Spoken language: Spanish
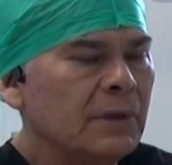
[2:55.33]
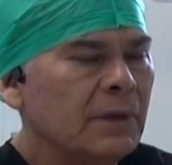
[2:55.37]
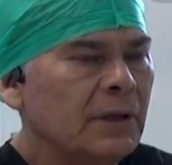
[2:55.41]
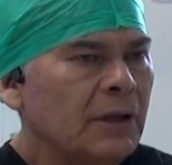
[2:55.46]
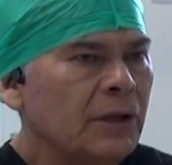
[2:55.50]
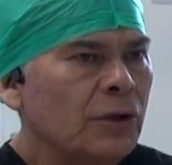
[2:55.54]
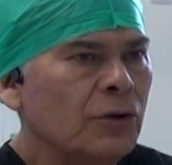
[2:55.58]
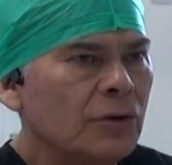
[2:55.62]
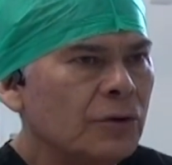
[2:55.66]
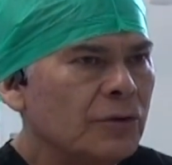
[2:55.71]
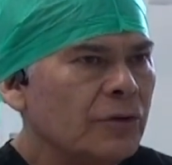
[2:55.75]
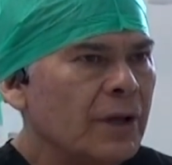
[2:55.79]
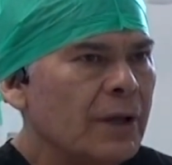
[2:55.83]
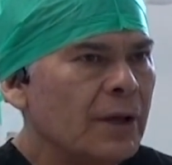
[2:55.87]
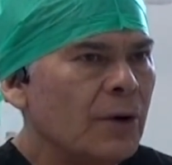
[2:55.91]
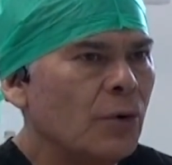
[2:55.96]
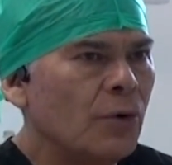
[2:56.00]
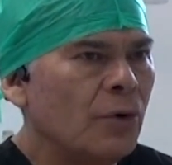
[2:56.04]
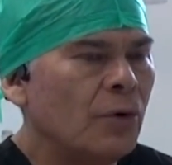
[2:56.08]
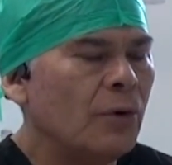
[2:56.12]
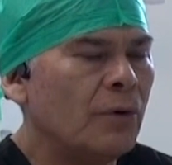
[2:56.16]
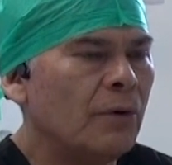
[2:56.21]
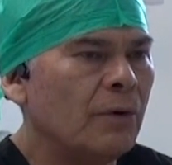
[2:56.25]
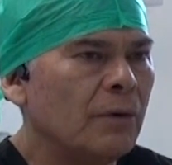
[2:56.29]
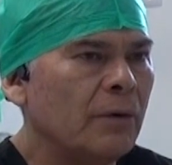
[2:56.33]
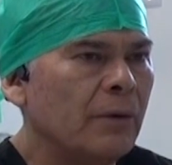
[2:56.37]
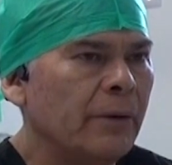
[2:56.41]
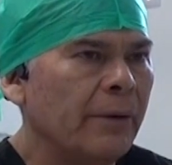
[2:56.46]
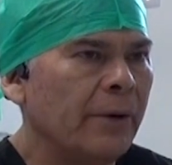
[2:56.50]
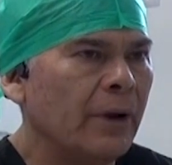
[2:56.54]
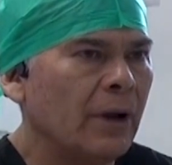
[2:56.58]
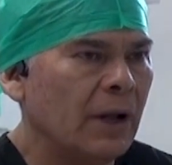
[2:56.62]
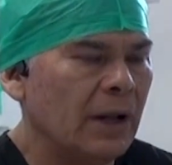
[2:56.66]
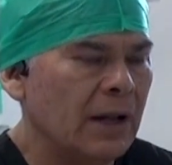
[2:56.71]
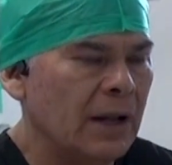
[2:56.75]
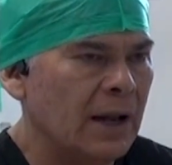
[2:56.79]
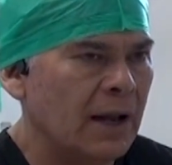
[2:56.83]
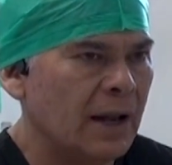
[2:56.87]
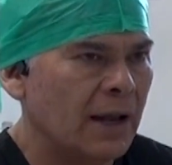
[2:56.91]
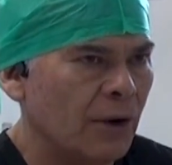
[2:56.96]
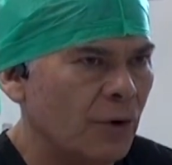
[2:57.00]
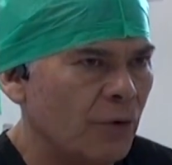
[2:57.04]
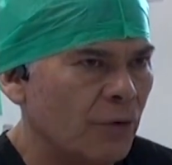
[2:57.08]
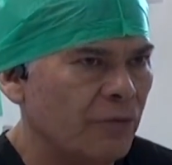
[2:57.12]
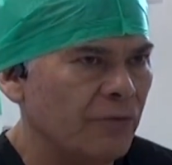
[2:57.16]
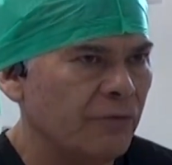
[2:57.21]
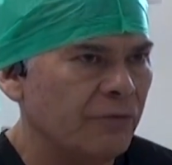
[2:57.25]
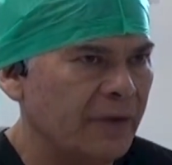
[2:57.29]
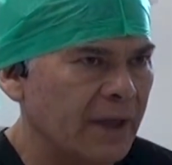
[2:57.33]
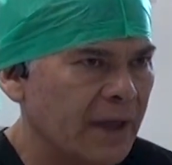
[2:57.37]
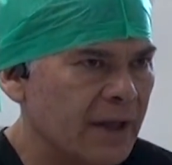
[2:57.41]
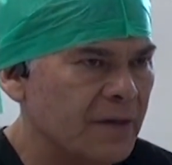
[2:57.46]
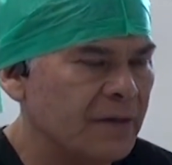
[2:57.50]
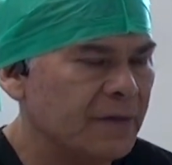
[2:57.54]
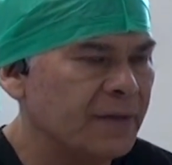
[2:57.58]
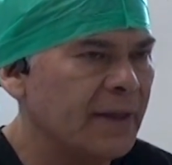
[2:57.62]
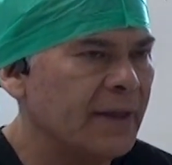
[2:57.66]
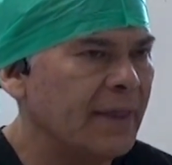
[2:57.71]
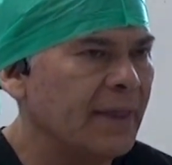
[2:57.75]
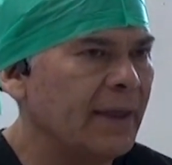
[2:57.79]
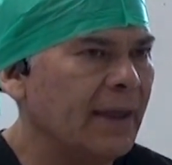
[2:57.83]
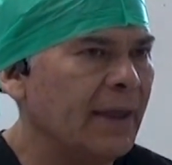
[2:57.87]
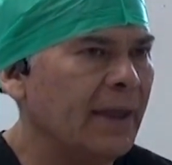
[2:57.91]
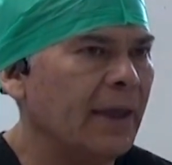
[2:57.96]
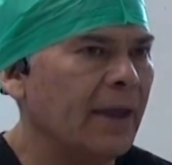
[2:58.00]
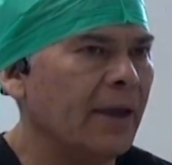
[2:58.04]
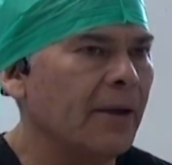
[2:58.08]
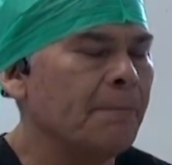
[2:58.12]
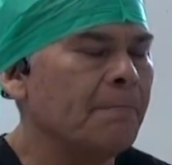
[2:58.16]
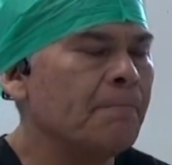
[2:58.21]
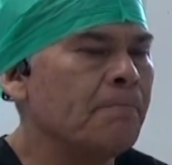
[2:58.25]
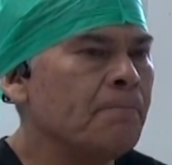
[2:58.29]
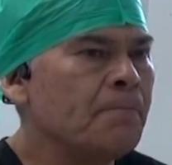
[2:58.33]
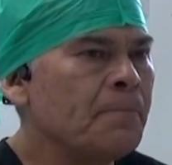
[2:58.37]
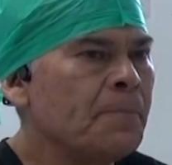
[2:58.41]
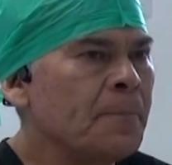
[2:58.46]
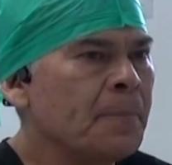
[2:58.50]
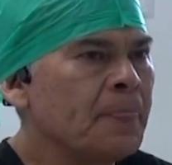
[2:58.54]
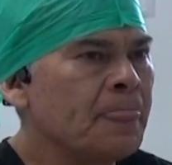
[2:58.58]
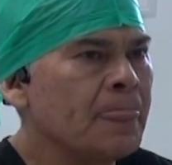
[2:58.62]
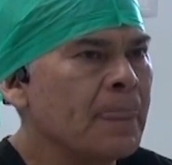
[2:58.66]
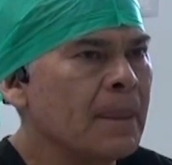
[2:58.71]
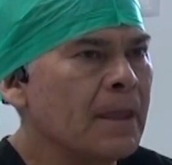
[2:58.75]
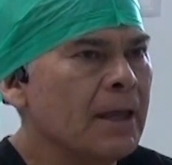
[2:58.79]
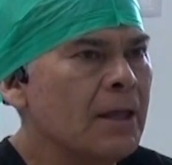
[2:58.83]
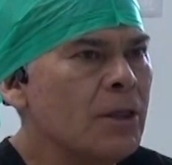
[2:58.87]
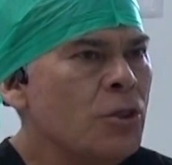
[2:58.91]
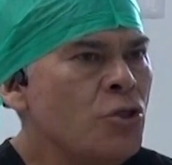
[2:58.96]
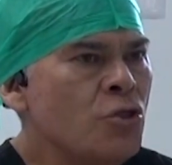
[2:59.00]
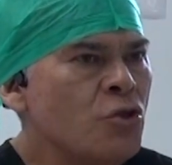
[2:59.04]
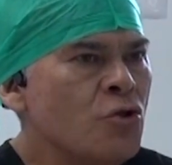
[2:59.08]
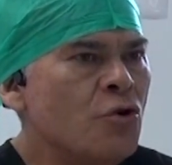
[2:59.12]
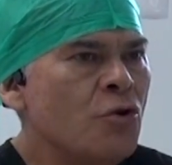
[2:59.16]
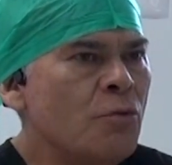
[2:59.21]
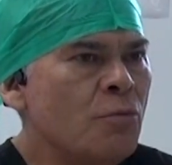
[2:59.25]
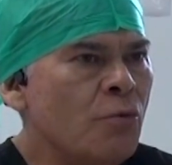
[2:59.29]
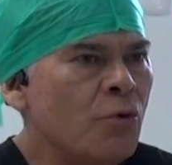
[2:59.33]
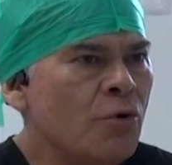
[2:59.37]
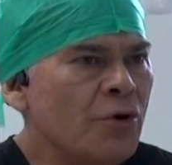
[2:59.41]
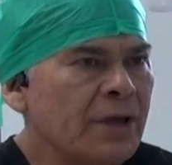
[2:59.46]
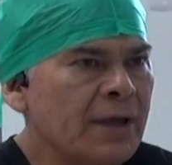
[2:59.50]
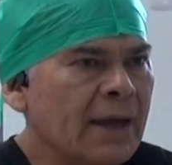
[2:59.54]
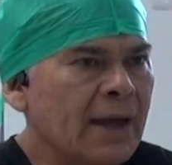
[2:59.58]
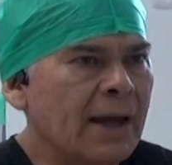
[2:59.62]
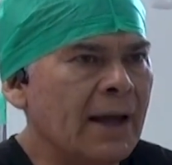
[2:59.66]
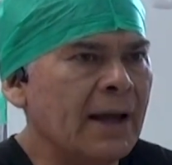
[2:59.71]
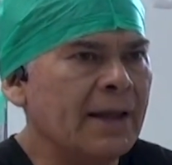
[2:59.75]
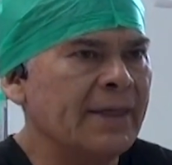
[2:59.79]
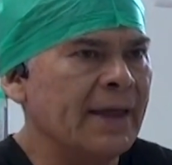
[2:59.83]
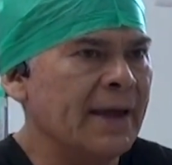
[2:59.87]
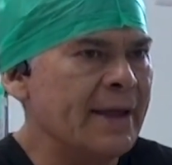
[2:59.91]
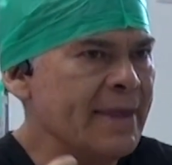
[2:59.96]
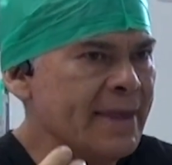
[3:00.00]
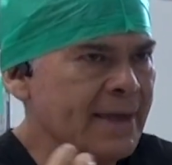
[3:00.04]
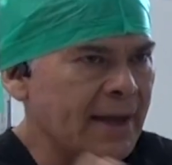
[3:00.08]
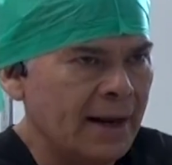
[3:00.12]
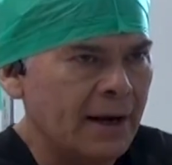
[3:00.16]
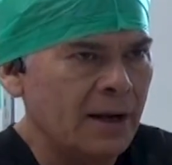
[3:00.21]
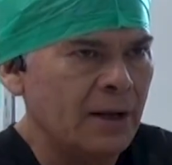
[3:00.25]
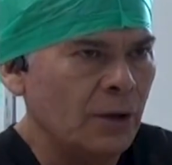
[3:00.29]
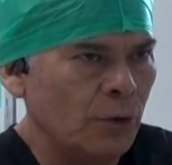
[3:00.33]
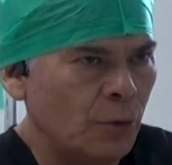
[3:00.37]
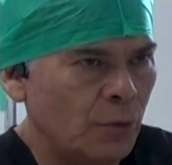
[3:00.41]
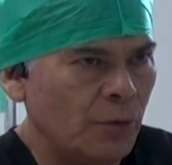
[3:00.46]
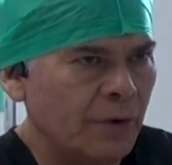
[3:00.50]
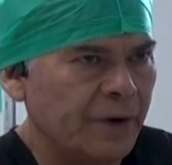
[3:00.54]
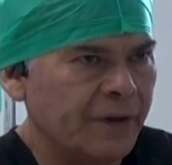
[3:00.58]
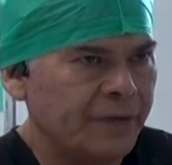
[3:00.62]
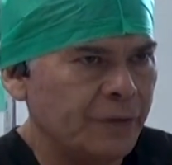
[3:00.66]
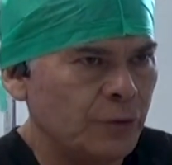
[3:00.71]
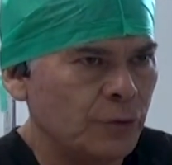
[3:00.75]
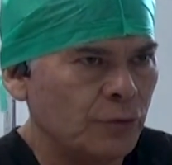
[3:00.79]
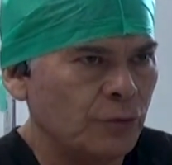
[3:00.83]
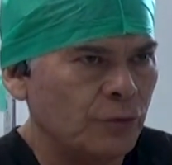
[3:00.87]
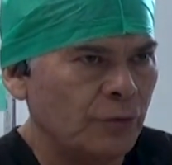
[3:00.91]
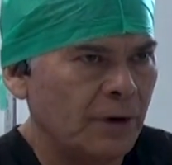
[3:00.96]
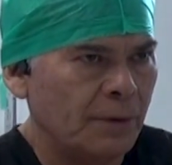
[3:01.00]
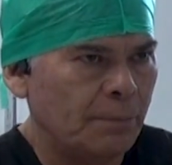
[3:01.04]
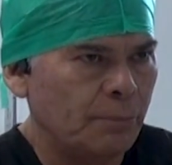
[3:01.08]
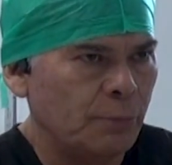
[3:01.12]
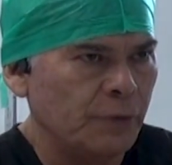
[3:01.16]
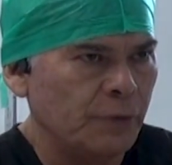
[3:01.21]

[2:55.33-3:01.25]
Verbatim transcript: y yo tengo la confianza de que no voy a dañar ninguna estructura